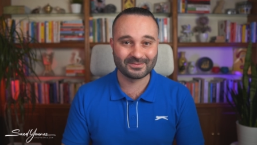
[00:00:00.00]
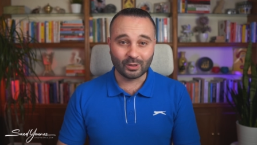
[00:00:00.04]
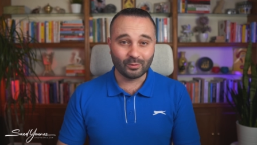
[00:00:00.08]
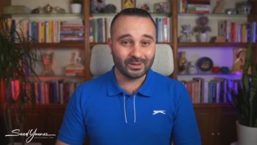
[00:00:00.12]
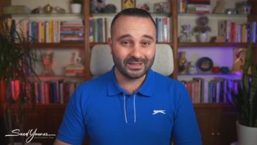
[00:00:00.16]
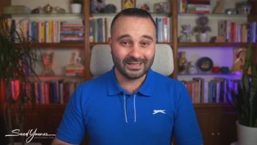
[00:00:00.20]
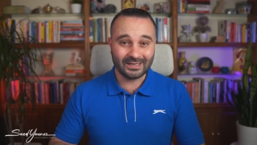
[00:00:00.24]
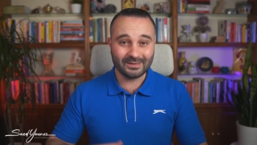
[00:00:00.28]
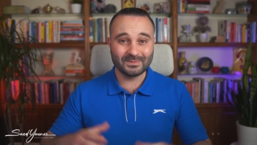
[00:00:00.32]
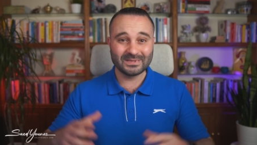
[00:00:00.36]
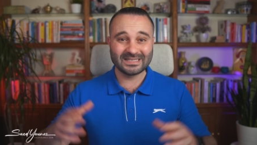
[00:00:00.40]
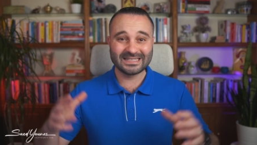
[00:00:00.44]
ولو
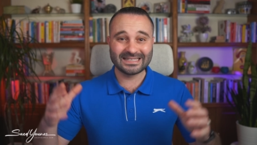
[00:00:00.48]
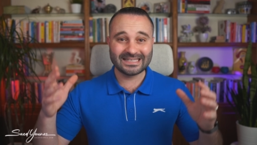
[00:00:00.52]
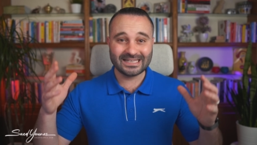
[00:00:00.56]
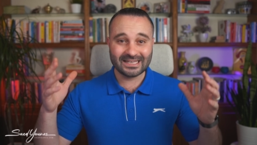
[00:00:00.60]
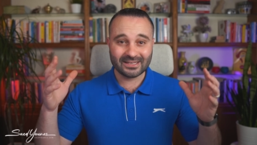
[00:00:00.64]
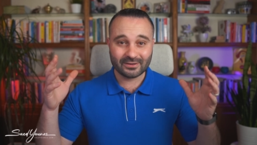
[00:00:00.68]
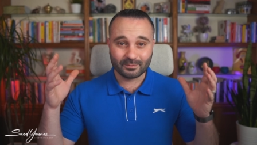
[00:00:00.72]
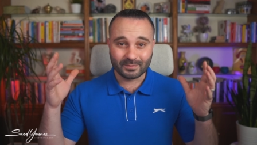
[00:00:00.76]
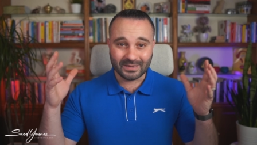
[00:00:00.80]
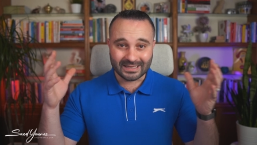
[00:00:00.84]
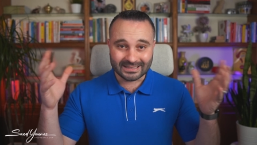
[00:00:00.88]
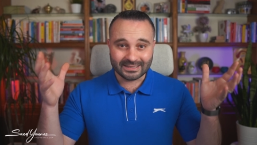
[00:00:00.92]
بتحب
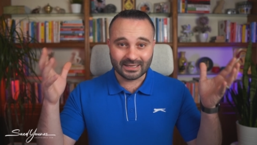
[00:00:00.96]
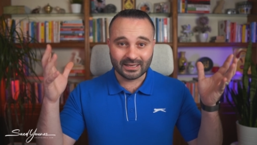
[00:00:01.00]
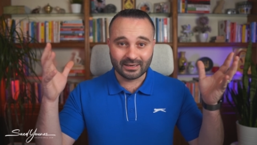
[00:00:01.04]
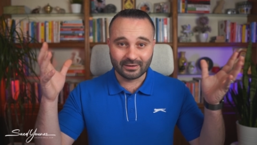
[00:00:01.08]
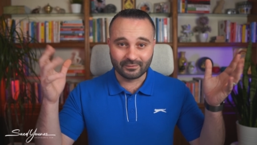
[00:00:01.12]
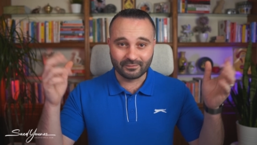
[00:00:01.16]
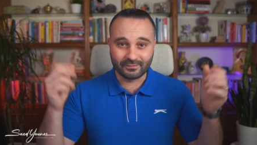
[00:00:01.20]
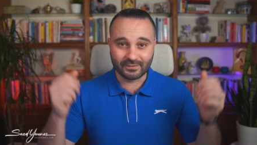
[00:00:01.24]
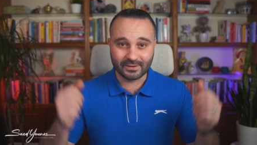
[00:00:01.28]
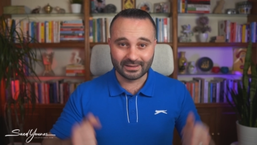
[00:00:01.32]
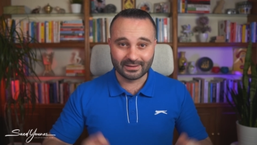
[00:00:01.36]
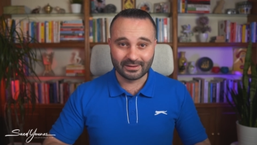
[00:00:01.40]
تصير
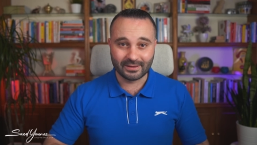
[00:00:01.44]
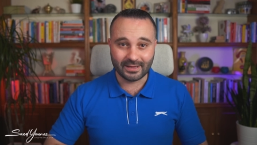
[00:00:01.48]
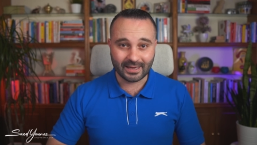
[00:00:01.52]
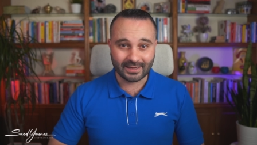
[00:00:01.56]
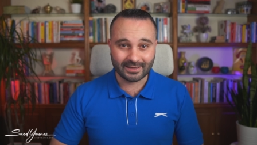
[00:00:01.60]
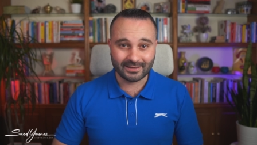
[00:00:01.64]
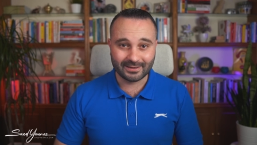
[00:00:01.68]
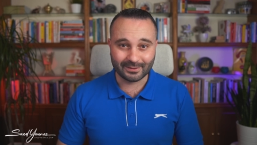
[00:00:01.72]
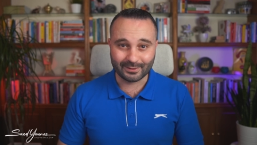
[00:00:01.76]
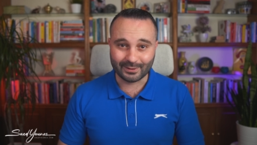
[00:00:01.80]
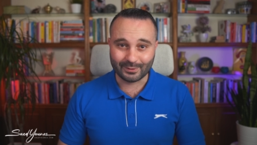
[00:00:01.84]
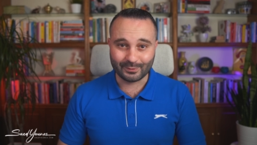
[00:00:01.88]
بطل في
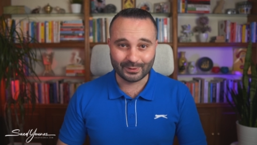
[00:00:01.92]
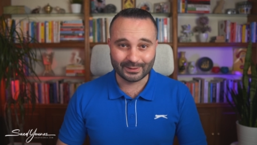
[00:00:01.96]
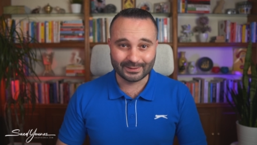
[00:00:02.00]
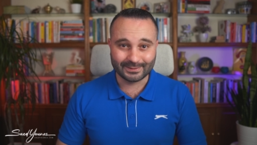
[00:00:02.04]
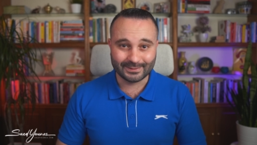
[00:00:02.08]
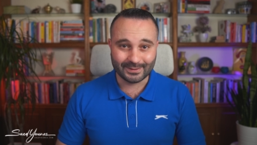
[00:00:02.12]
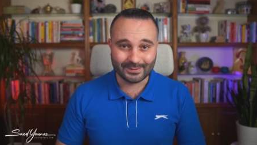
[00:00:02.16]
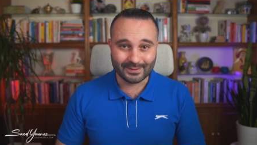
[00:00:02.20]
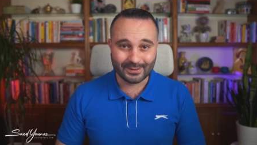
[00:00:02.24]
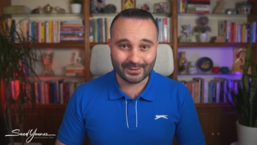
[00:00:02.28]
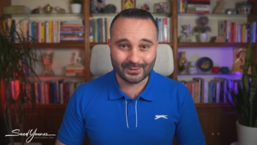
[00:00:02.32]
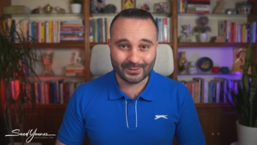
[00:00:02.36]
الذاكرة
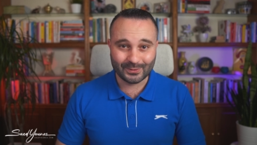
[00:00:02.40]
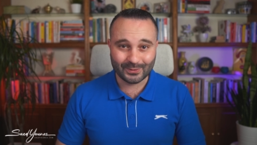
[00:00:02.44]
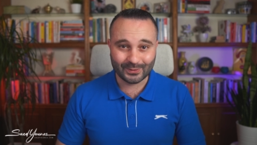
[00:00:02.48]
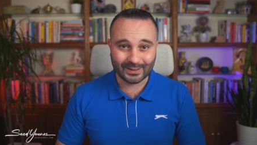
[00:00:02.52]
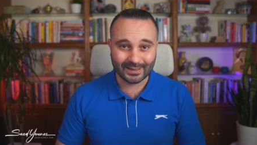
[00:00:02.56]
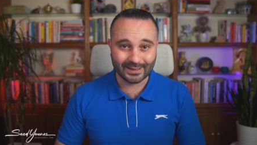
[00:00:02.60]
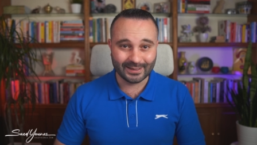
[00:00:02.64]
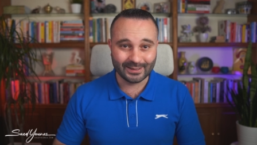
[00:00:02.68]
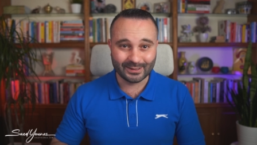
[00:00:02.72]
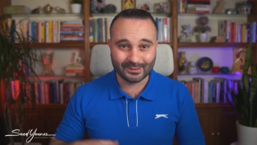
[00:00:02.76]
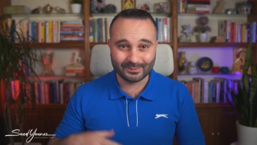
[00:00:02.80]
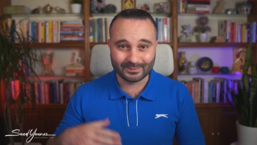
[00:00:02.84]
والتذكر
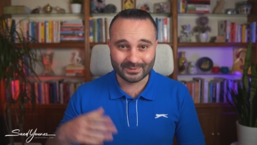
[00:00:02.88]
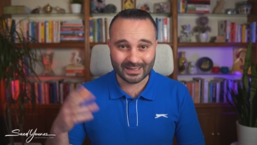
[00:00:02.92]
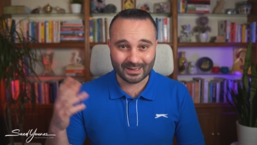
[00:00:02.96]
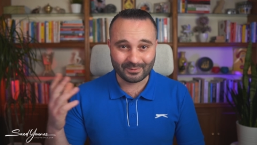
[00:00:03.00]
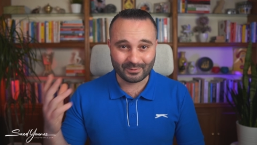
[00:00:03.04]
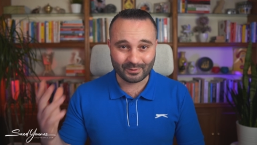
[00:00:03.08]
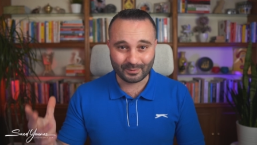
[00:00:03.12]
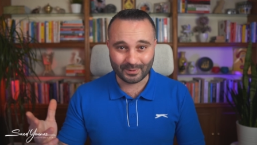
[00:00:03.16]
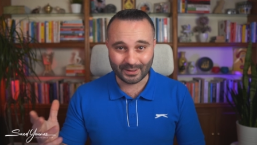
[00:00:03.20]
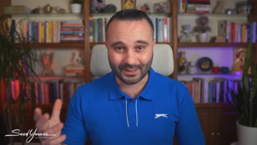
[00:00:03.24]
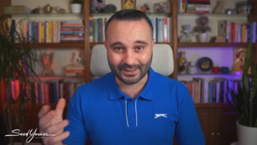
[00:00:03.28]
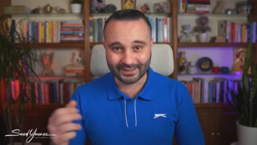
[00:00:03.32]
خليك
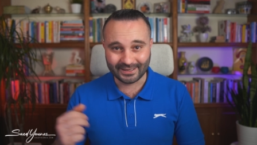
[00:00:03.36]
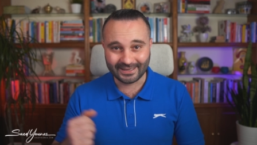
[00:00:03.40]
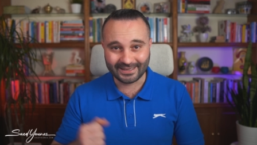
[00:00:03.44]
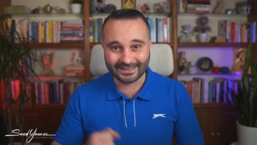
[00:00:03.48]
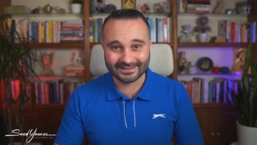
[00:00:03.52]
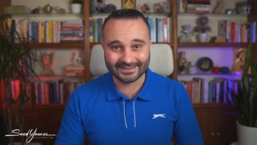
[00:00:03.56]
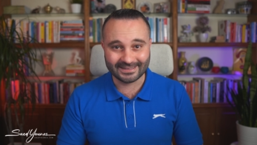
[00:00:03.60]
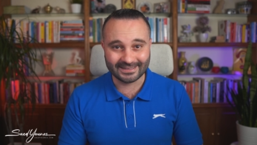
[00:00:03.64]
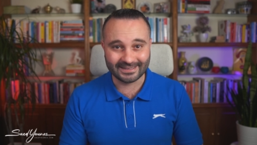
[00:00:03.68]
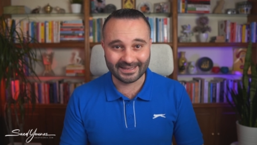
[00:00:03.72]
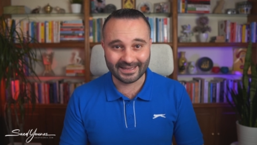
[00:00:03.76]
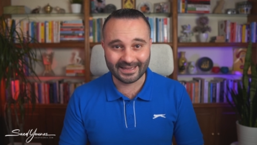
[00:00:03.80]
متابع معنا
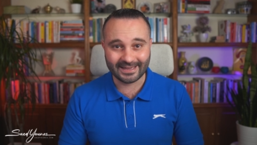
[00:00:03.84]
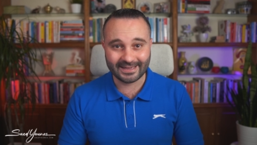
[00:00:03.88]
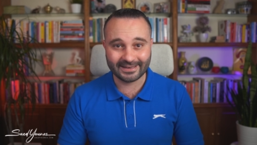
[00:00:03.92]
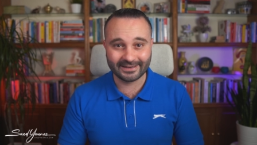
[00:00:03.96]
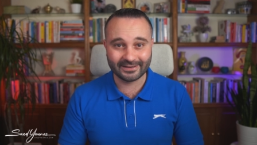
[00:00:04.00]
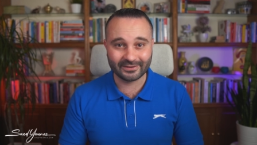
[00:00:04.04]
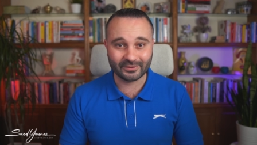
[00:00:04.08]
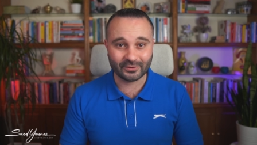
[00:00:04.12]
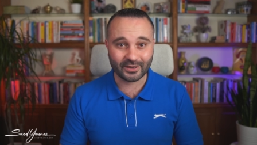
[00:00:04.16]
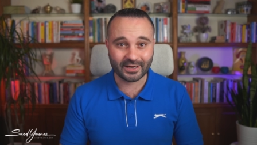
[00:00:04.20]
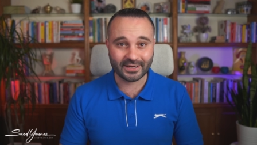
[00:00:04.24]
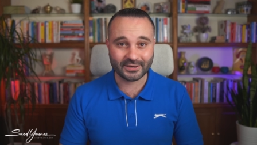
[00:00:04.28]
حتى
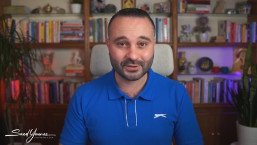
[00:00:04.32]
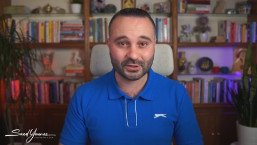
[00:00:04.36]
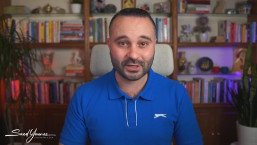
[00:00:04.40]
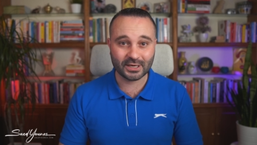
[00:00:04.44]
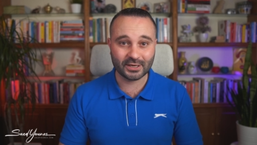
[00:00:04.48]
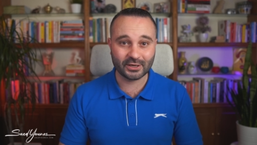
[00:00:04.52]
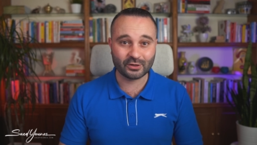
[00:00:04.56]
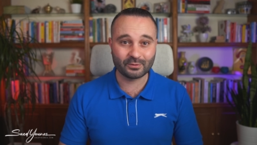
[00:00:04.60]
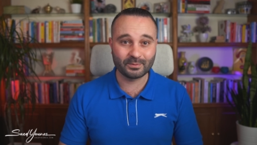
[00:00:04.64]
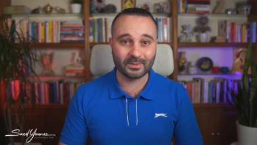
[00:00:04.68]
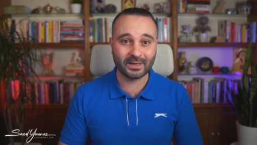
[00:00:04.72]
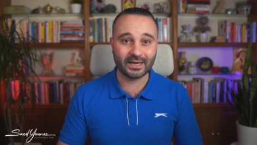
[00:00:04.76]
النهاية لأن راح
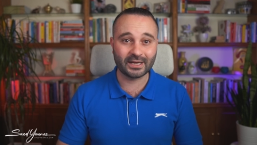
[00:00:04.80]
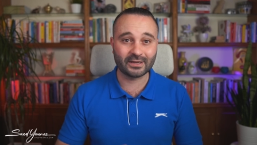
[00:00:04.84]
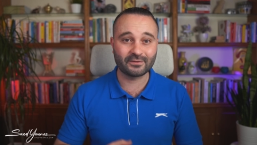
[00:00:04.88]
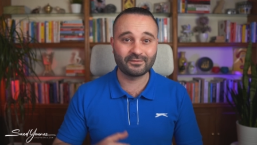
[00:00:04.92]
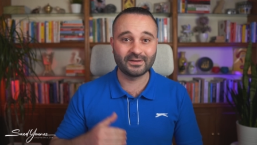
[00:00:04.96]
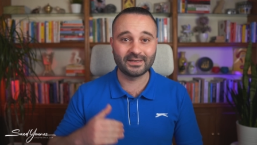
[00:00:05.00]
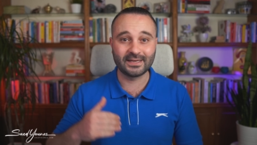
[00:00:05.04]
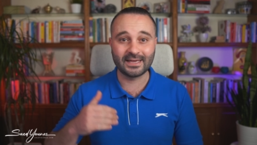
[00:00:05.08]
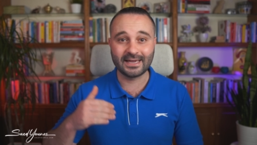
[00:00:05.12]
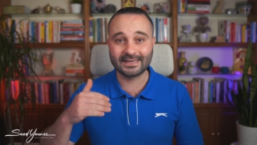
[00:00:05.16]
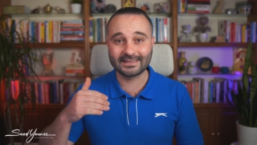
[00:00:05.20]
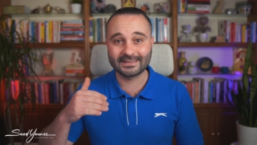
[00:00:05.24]
أشارك معك
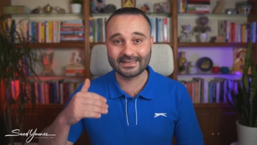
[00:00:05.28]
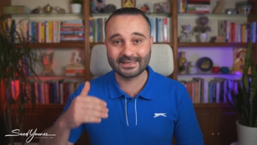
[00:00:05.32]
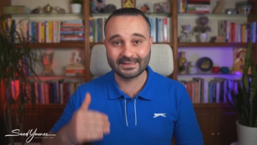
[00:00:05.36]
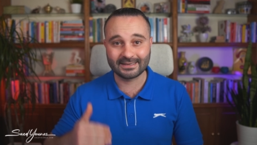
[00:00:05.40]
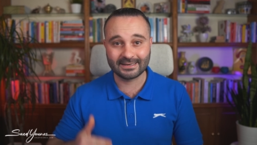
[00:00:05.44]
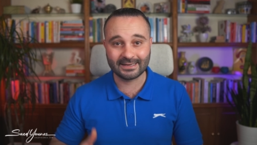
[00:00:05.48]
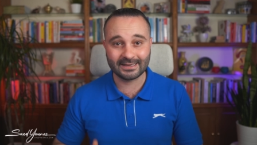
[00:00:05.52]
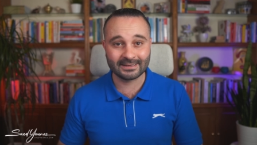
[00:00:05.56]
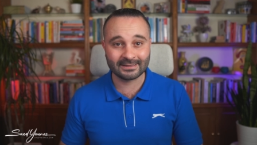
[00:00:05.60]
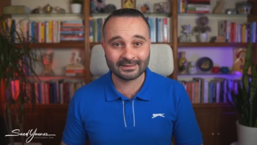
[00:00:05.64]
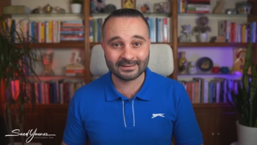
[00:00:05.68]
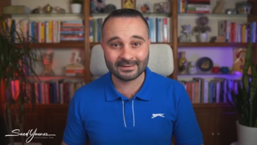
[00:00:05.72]
في نهاية هذه
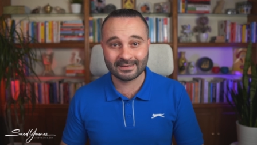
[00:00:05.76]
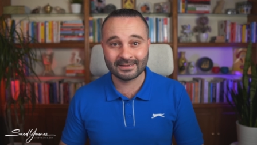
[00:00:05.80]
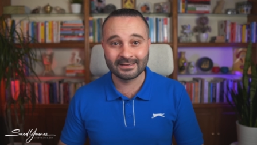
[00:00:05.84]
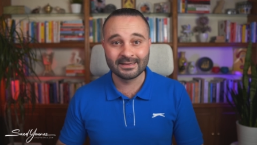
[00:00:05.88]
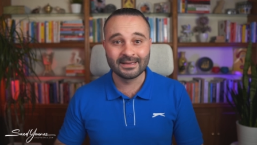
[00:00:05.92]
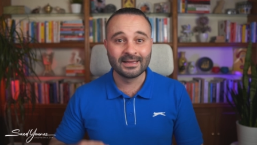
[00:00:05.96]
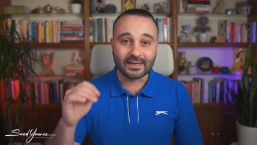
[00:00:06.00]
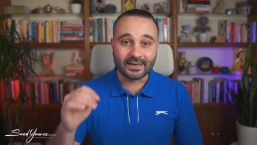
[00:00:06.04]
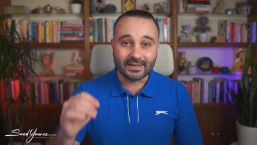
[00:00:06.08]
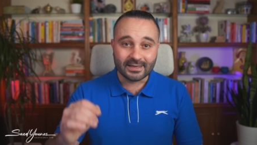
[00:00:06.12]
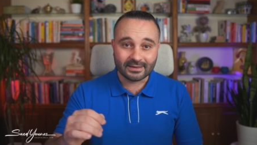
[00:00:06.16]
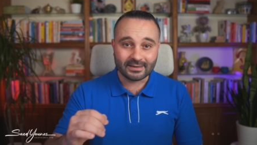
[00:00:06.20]
الحلقة
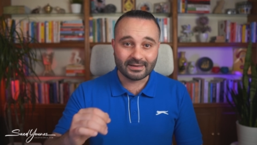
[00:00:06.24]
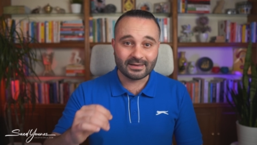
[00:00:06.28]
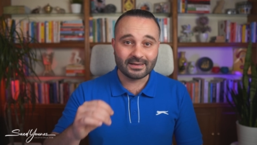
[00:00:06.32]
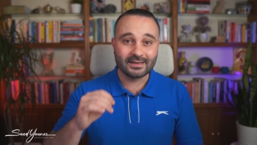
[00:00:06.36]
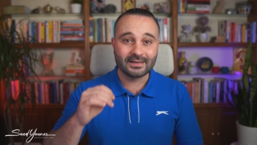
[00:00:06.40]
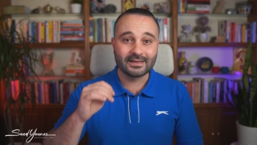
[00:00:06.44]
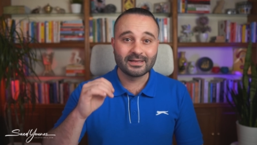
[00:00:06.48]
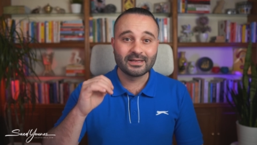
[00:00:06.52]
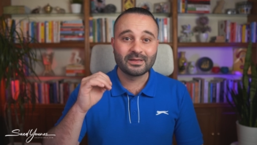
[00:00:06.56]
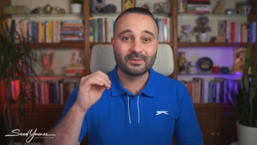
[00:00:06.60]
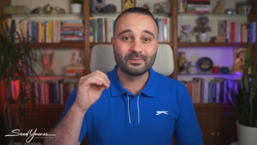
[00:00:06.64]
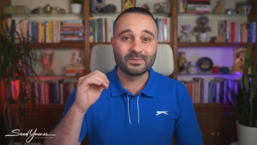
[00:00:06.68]

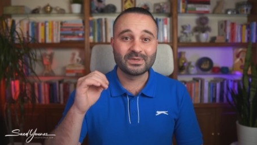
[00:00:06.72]
طريقة